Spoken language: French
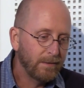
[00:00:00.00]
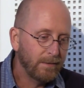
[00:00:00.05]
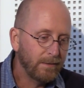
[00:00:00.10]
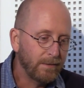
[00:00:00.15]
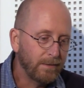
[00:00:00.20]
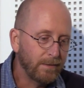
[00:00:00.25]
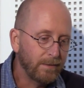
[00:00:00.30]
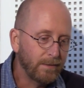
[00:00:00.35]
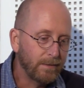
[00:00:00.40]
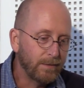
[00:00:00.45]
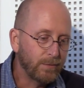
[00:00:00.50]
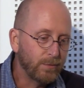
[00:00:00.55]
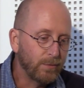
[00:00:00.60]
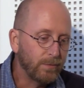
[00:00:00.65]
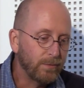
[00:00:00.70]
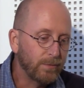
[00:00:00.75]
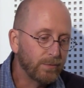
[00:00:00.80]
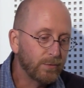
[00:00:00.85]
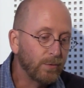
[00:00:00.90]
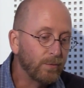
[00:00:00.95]

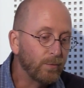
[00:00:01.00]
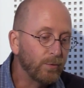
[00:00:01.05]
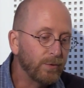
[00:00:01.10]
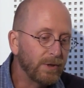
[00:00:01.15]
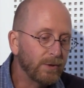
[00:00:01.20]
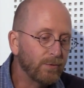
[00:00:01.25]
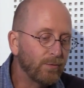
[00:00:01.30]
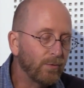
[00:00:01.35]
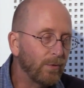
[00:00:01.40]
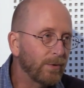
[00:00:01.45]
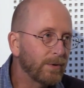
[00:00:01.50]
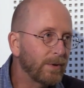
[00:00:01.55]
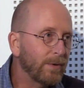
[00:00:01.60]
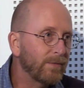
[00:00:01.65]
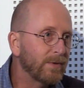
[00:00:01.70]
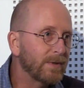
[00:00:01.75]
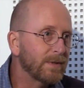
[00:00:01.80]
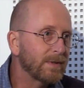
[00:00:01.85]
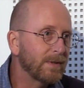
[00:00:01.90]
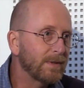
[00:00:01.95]
sont, sont monnaie courante, en
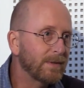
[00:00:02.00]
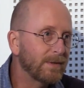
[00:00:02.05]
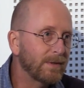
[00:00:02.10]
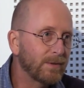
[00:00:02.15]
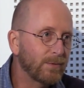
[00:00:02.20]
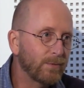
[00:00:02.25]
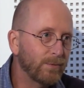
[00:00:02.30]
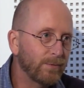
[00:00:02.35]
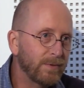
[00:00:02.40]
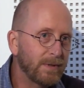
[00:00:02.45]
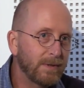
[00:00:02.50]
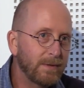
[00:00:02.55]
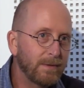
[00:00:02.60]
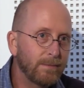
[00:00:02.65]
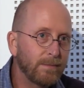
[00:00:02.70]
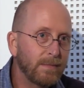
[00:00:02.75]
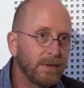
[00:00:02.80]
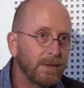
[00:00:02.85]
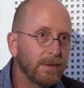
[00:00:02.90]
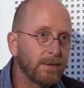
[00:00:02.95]
fait c'est ce qu'on dit,
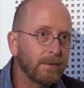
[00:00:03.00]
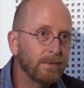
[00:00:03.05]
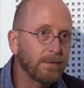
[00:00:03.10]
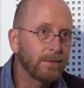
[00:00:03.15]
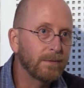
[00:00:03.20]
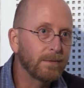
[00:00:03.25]
mais